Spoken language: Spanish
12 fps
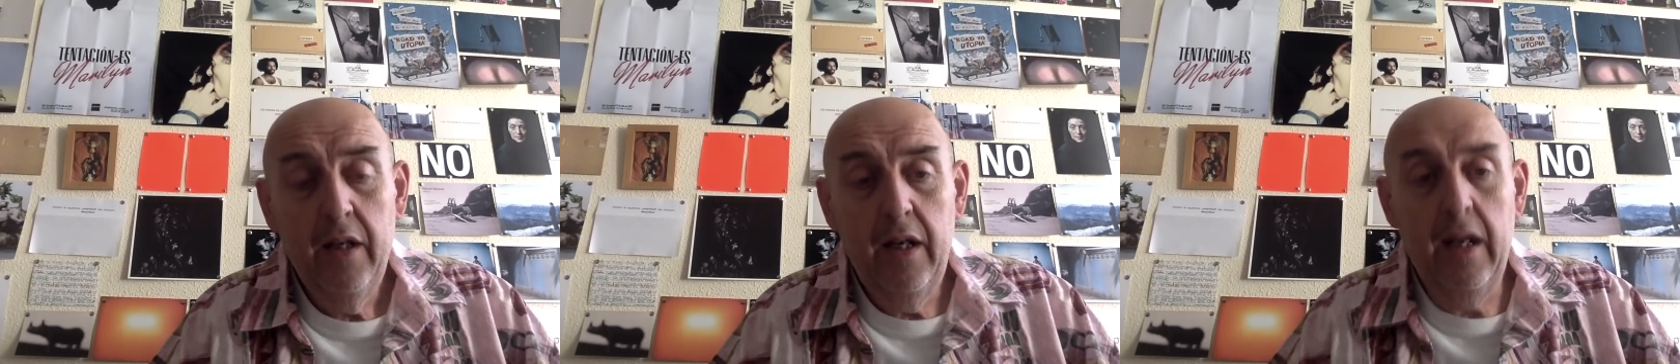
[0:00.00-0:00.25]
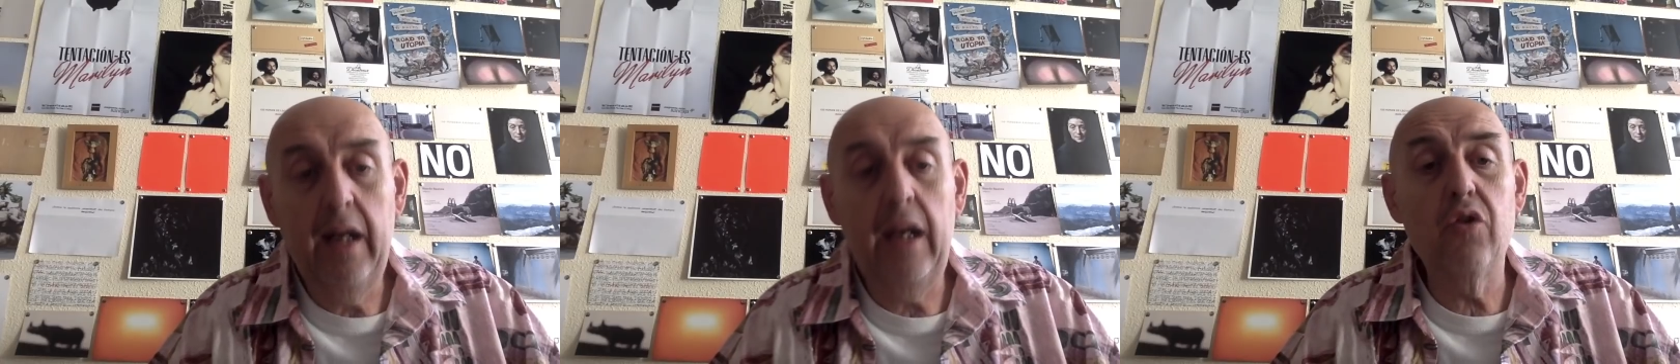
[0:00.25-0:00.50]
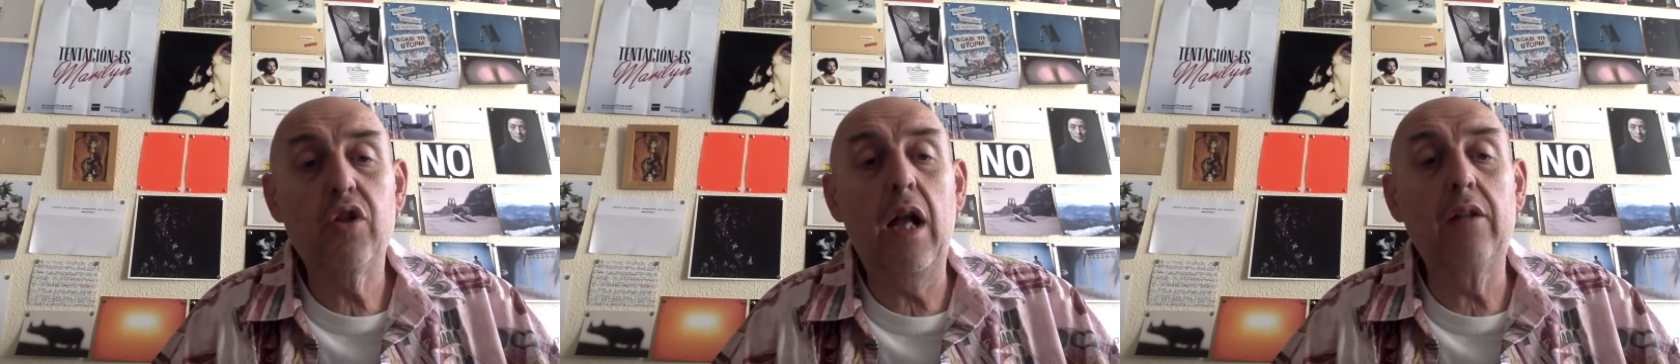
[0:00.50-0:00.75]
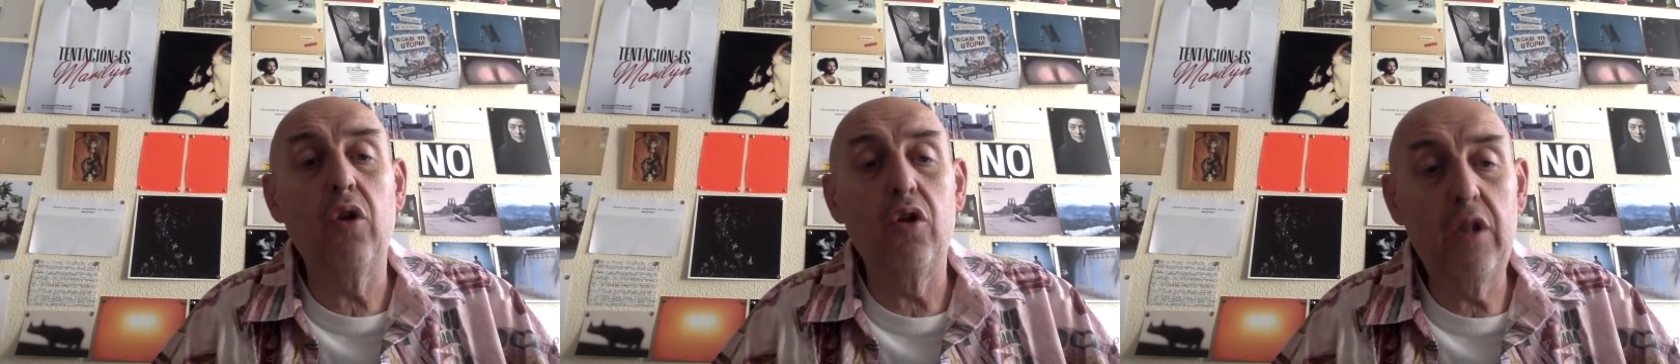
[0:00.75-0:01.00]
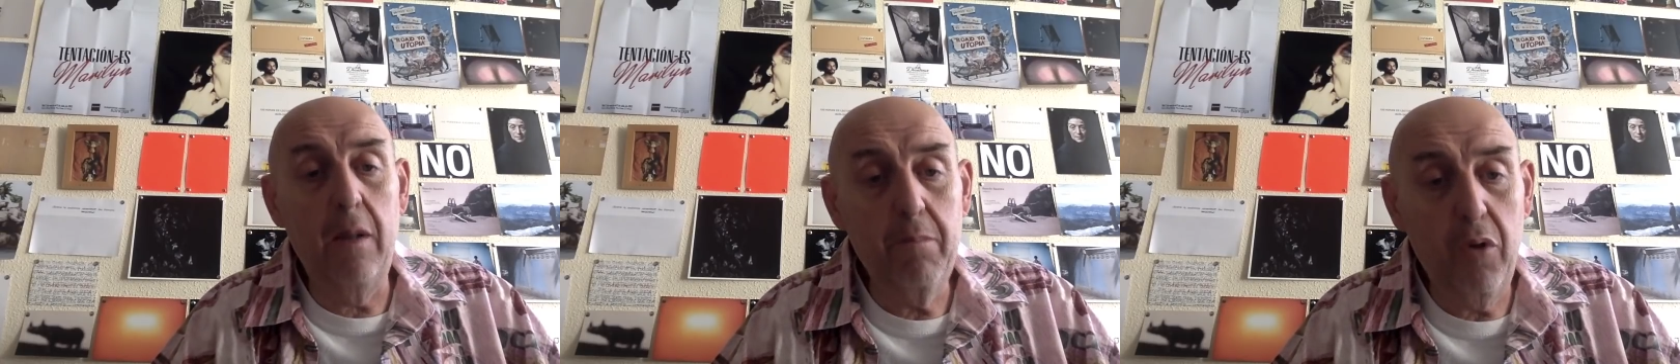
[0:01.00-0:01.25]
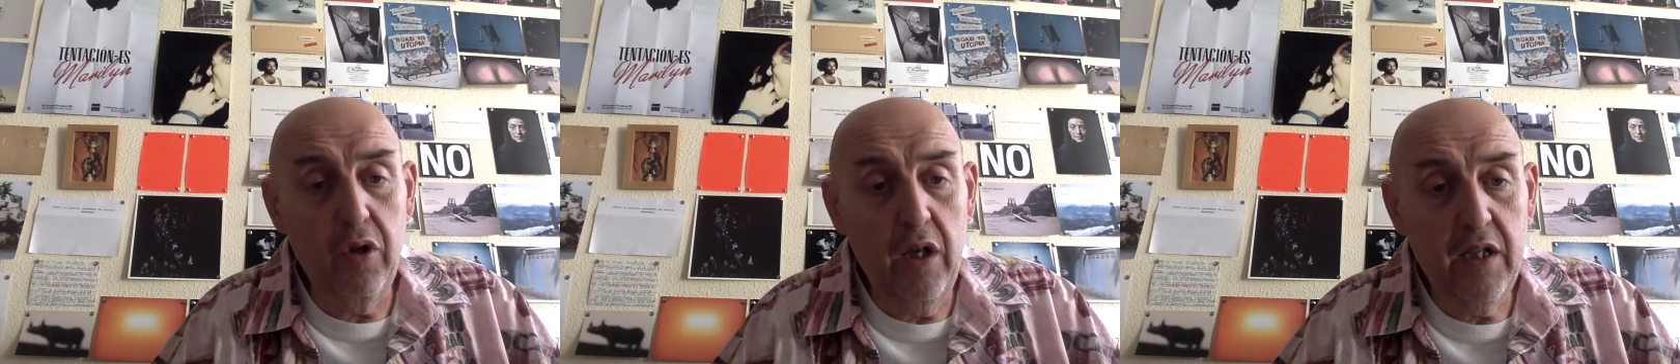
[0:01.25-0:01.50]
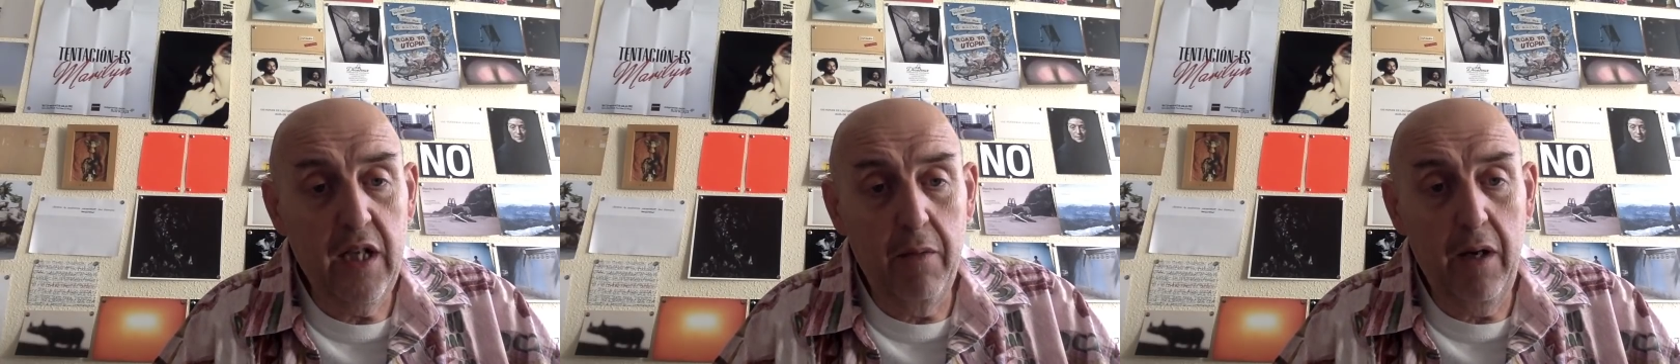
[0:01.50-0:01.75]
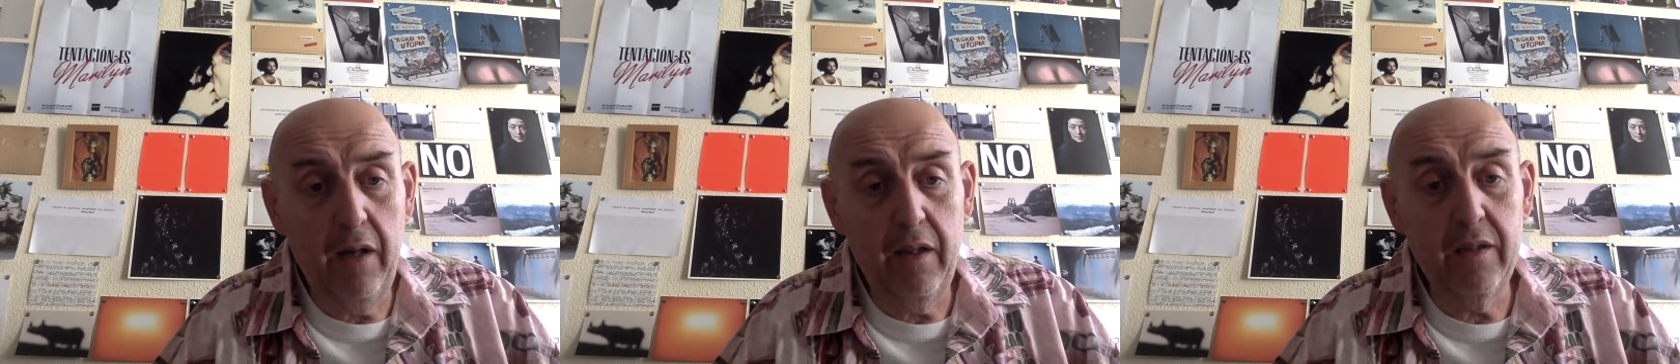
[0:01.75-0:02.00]
en aquellos altos templos del
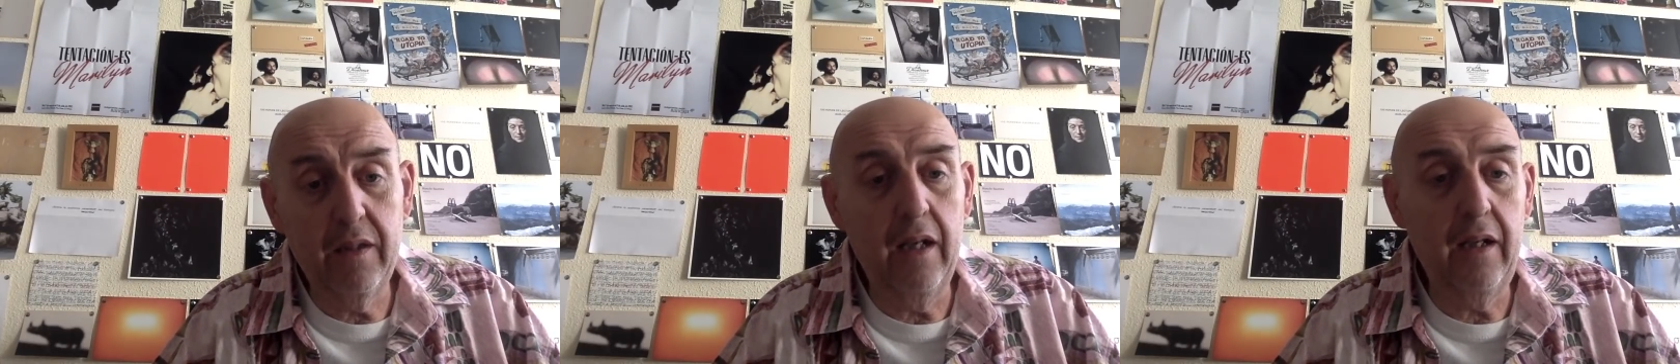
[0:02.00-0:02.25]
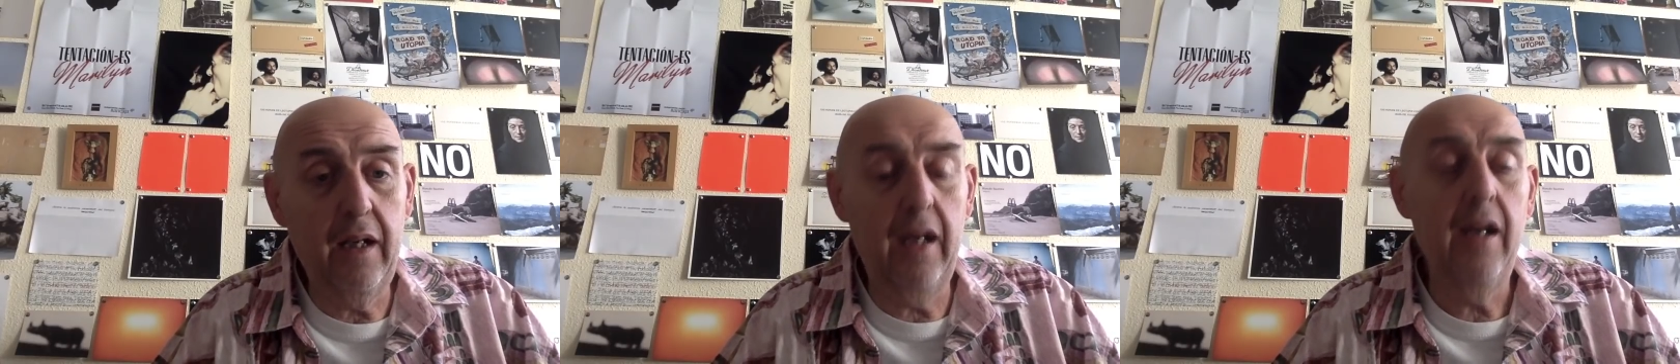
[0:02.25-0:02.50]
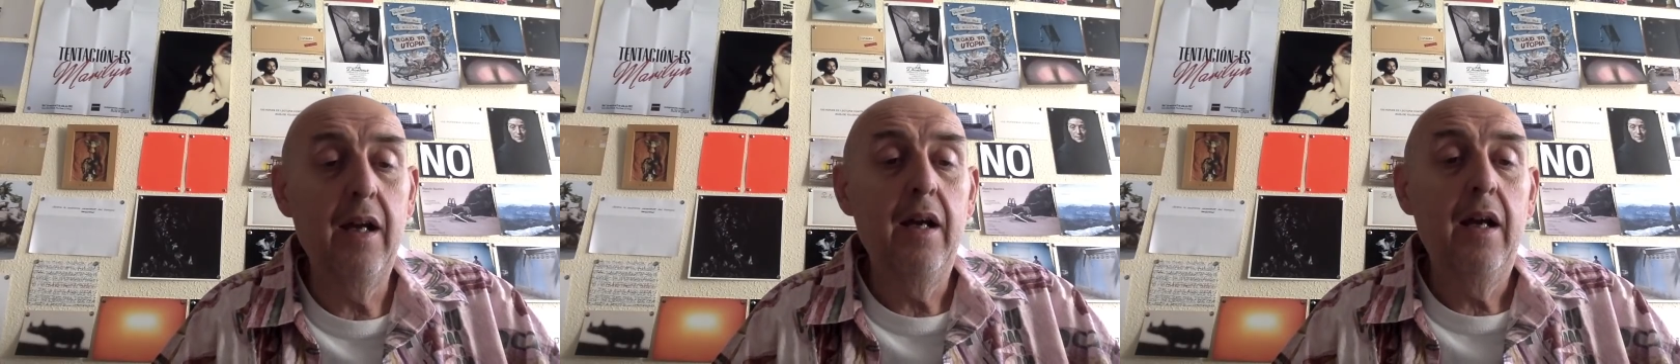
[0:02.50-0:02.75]
saber desde el que